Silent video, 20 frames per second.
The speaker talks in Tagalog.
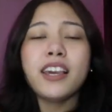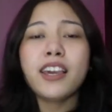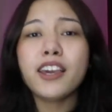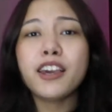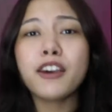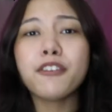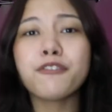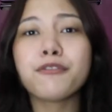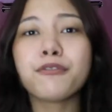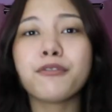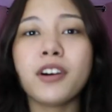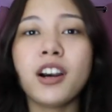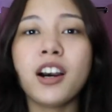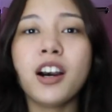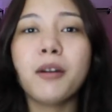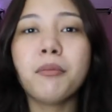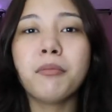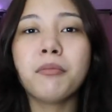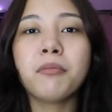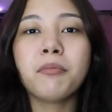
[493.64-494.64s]
if
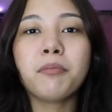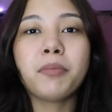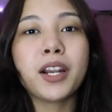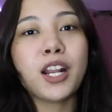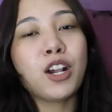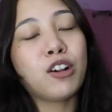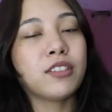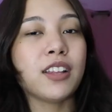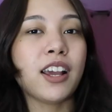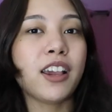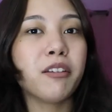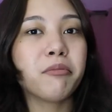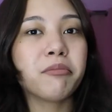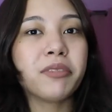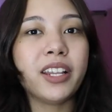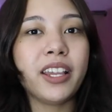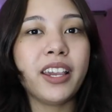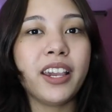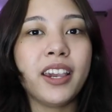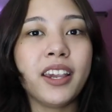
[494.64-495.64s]
um, pareho tayong
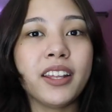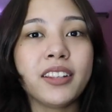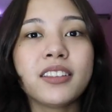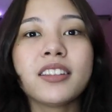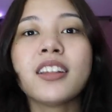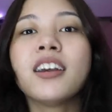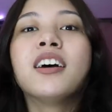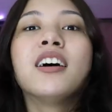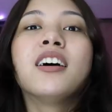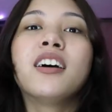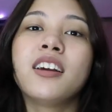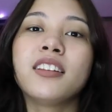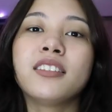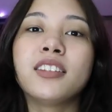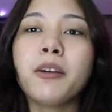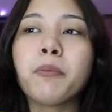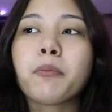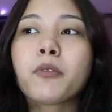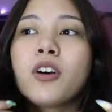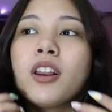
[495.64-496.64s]
maliit,
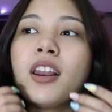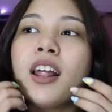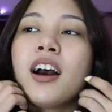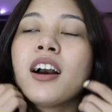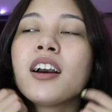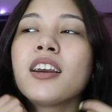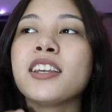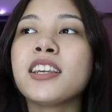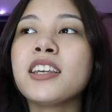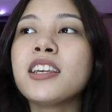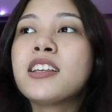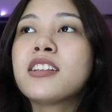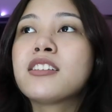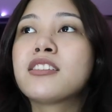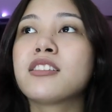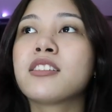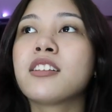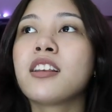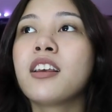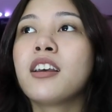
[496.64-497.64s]
tip ko lang
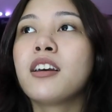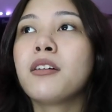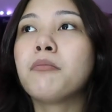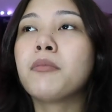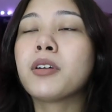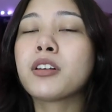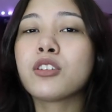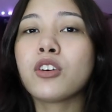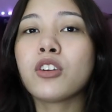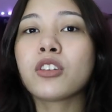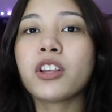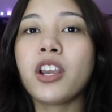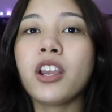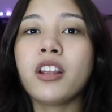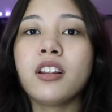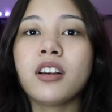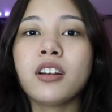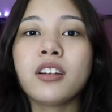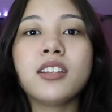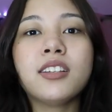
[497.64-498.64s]
is magsuot kayo
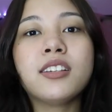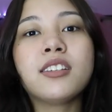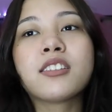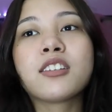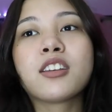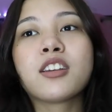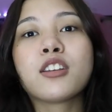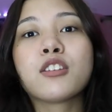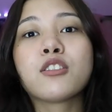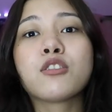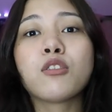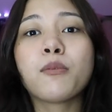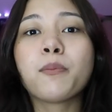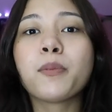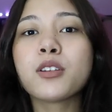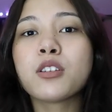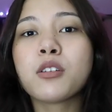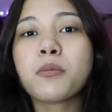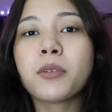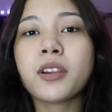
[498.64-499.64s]
ng either
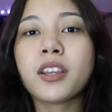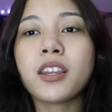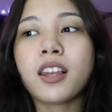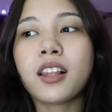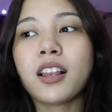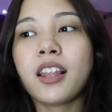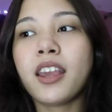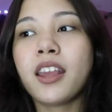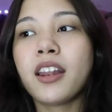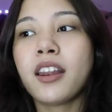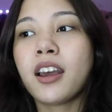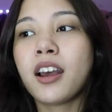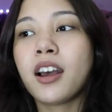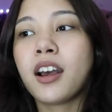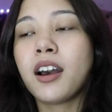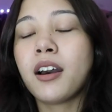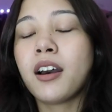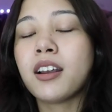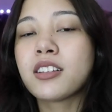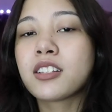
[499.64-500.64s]
super super ikle
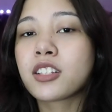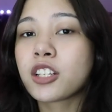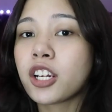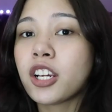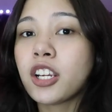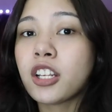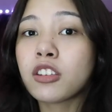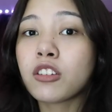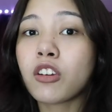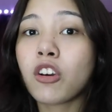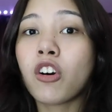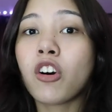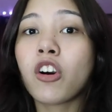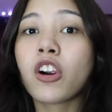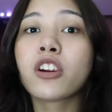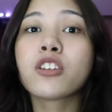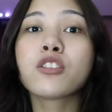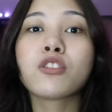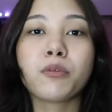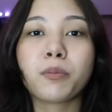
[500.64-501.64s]
na skirt
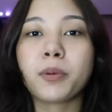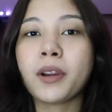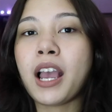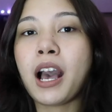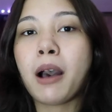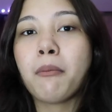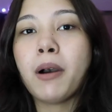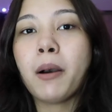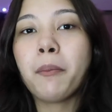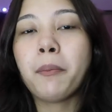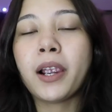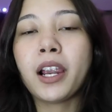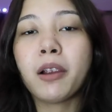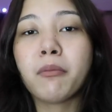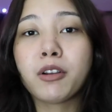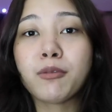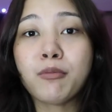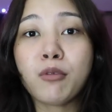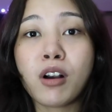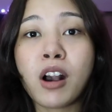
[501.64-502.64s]
or super haba para
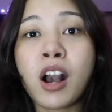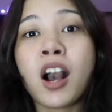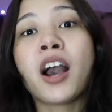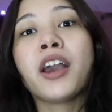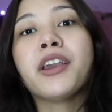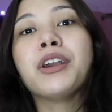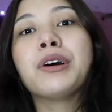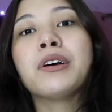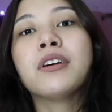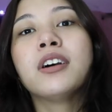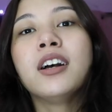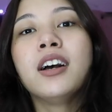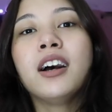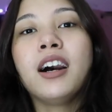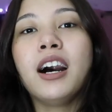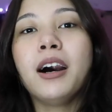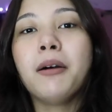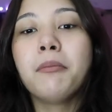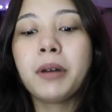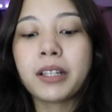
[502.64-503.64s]
magmukha kayong
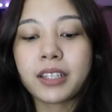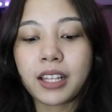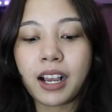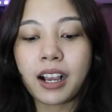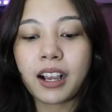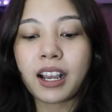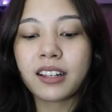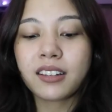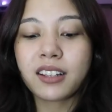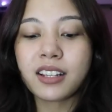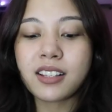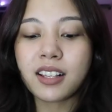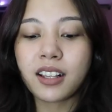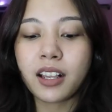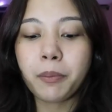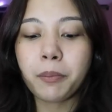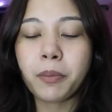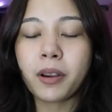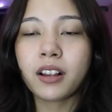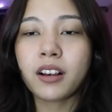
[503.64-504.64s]
um, matangkat. Kasi
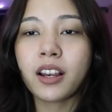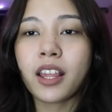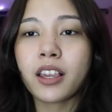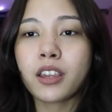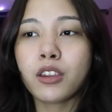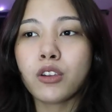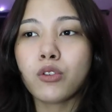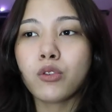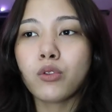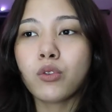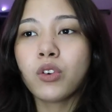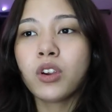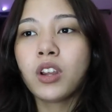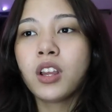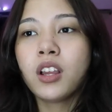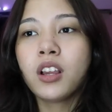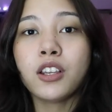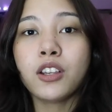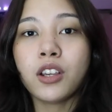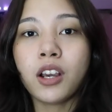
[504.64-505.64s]
kapag like yung
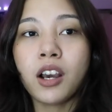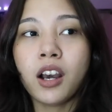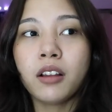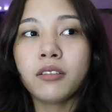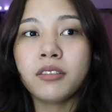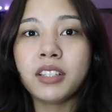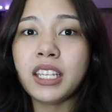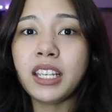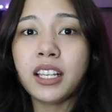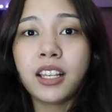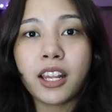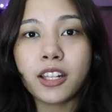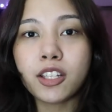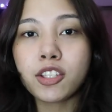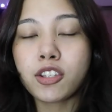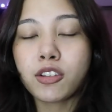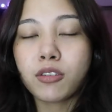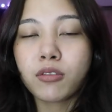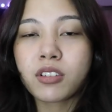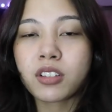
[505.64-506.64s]
uh,
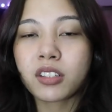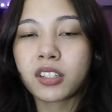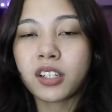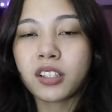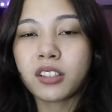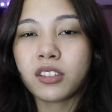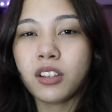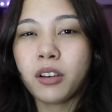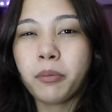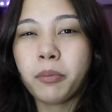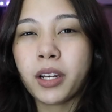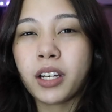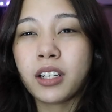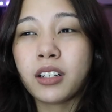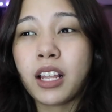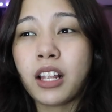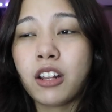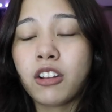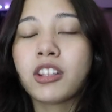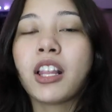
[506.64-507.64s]
knee-length yung skirt niya, parang
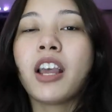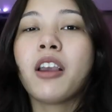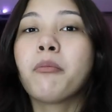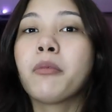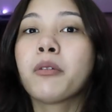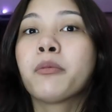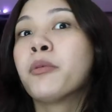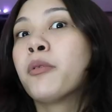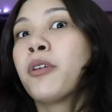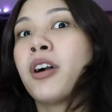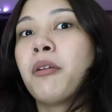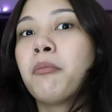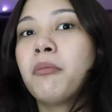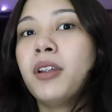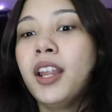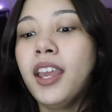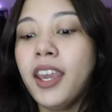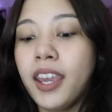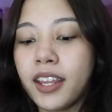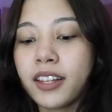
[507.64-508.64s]
lalo tayong magmukhang
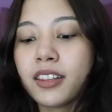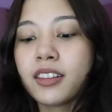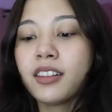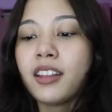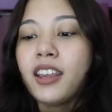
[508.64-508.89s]
maliit.